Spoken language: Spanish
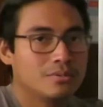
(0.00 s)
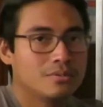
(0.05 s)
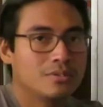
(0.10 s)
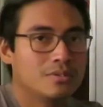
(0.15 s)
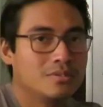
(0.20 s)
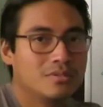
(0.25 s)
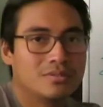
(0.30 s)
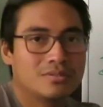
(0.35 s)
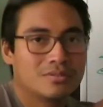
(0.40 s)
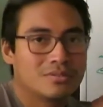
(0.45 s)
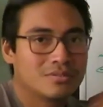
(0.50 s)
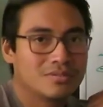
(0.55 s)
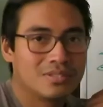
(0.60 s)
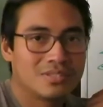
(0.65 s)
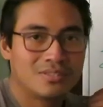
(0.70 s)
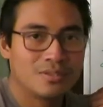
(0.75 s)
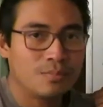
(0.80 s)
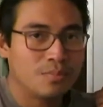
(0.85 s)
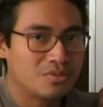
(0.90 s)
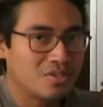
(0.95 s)
No,
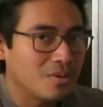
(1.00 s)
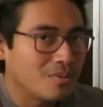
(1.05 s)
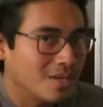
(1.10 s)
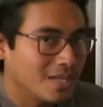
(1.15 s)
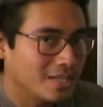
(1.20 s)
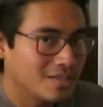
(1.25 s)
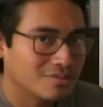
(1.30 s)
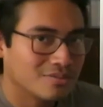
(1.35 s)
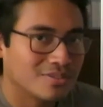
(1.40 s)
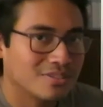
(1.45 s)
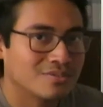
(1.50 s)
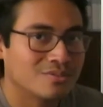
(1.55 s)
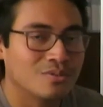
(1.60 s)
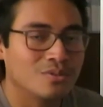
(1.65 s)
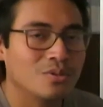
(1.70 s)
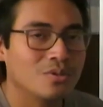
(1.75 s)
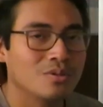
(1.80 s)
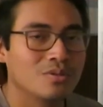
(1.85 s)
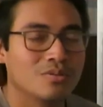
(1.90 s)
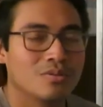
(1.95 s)
es imposible, eso,
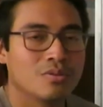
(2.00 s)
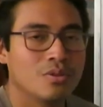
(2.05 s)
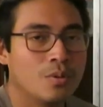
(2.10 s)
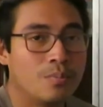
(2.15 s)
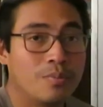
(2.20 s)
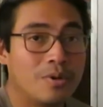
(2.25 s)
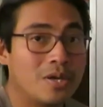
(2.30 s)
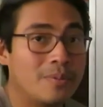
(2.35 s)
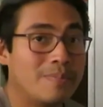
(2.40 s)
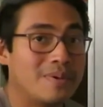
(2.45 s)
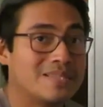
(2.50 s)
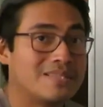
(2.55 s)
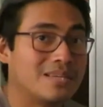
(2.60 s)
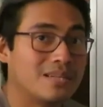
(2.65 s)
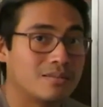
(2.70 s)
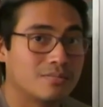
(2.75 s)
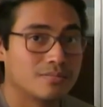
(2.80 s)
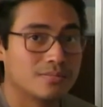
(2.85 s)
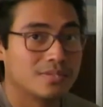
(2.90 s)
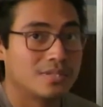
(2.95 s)
no puede
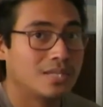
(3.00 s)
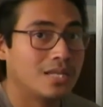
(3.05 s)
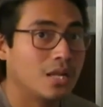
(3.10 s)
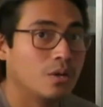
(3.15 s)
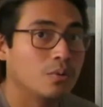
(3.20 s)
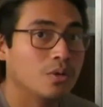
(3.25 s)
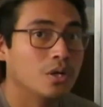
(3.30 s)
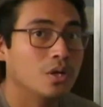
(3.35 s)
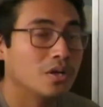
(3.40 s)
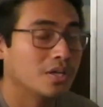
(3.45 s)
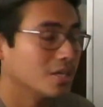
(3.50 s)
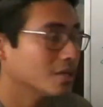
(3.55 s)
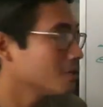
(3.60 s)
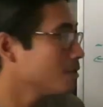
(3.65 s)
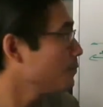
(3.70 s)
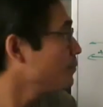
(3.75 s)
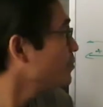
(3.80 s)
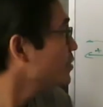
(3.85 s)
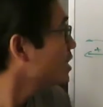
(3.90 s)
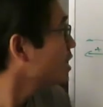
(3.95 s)
pasar, sería algo ilógico.